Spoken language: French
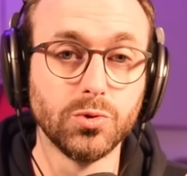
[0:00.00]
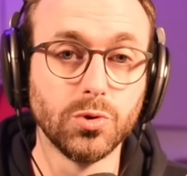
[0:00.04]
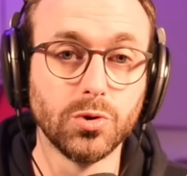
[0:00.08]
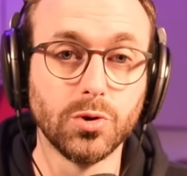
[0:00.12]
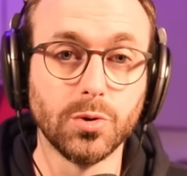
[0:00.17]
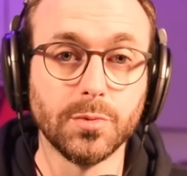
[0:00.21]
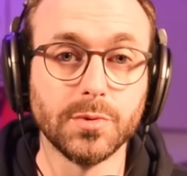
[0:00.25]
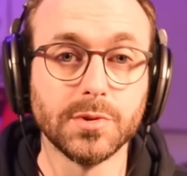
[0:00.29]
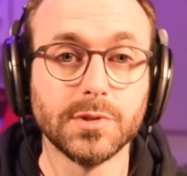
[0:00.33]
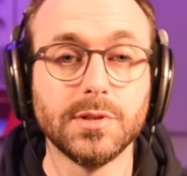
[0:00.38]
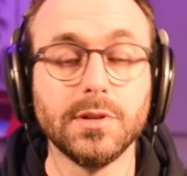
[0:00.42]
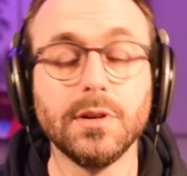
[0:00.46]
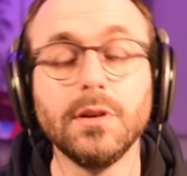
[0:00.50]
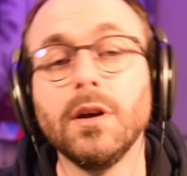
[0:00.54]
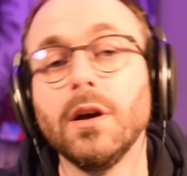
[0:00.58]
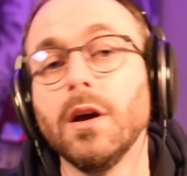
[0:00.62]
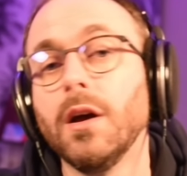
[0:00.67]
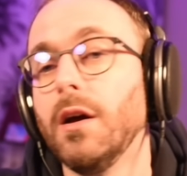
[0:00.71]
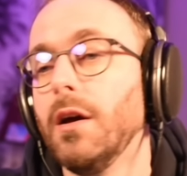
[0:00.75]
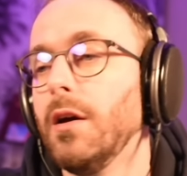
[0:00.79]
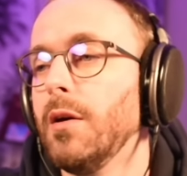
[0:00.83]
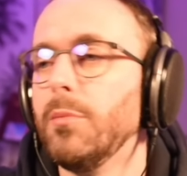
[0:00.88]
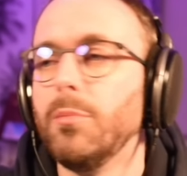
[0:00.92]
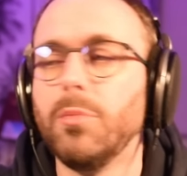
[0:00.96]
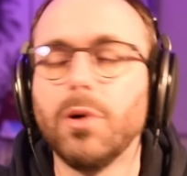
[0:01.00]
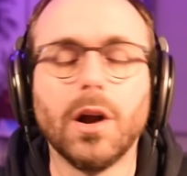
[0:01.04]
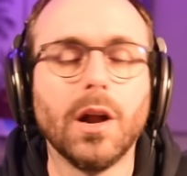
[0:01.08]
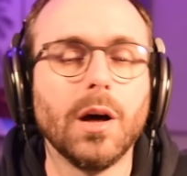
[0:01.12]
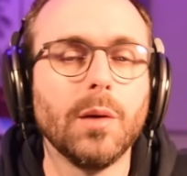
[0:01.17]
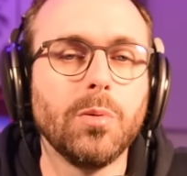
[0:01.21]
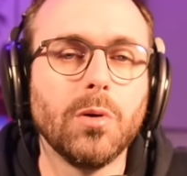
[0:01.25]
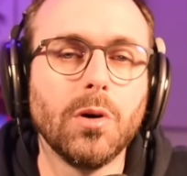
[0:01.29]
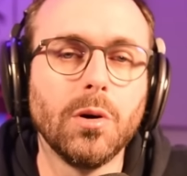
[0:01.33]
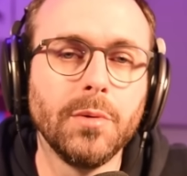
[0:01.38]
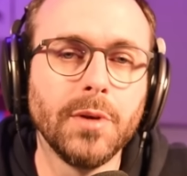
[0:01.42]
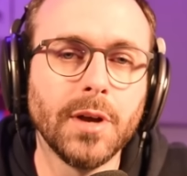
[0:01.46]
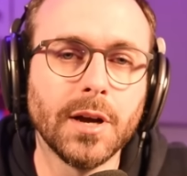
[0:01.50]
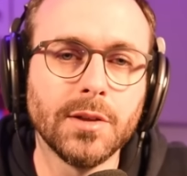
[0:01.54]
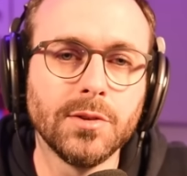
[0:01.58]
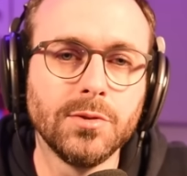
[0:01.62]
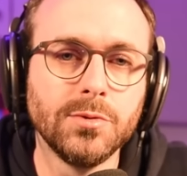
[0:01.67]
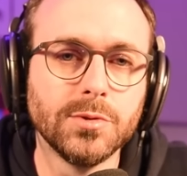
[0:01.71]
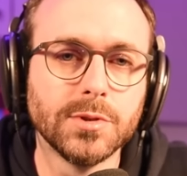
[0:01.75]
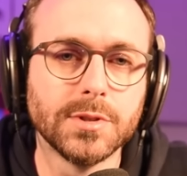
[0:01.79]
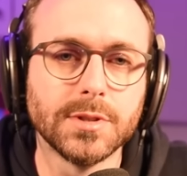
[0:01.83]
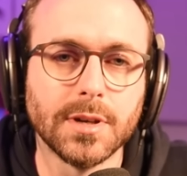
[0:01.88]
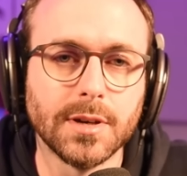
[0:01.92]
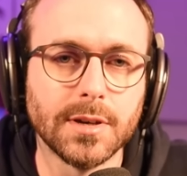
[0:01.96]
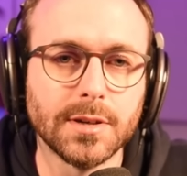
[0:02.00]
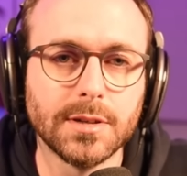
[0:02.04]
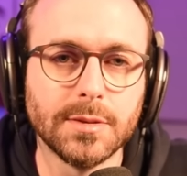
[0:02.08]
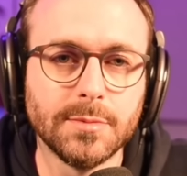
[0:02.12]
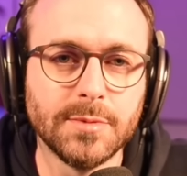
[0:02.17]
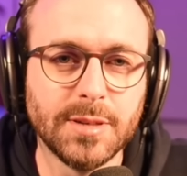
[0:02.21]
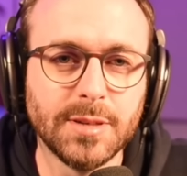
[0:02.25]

de commencer voilà, la première news, hein, comme